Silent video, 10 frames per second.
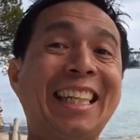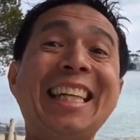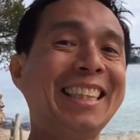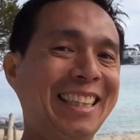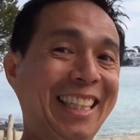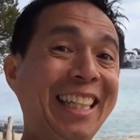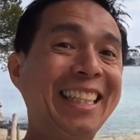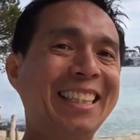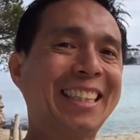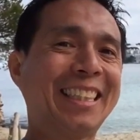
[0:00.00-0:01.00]

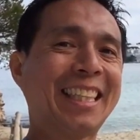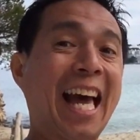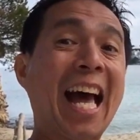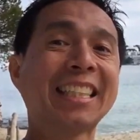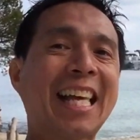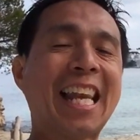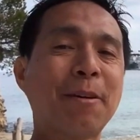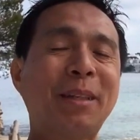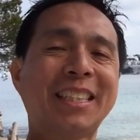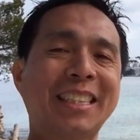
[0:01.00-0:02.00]
Indeed. Hasta
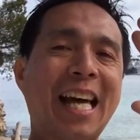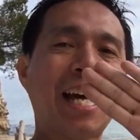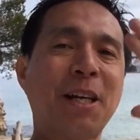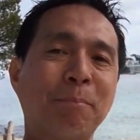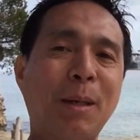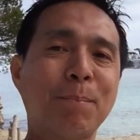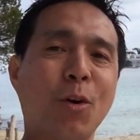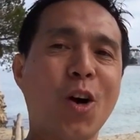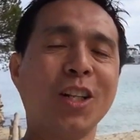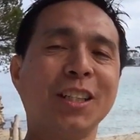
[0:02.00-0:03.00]
la vista,
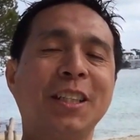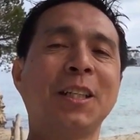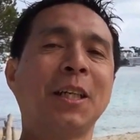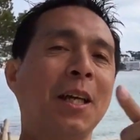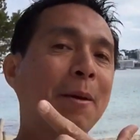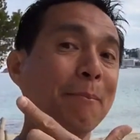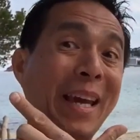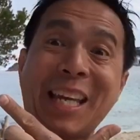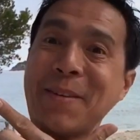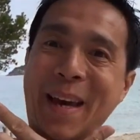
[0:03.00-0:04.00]

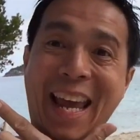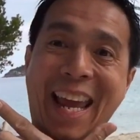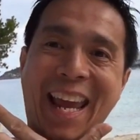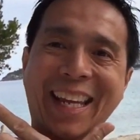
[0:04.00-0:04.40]
people.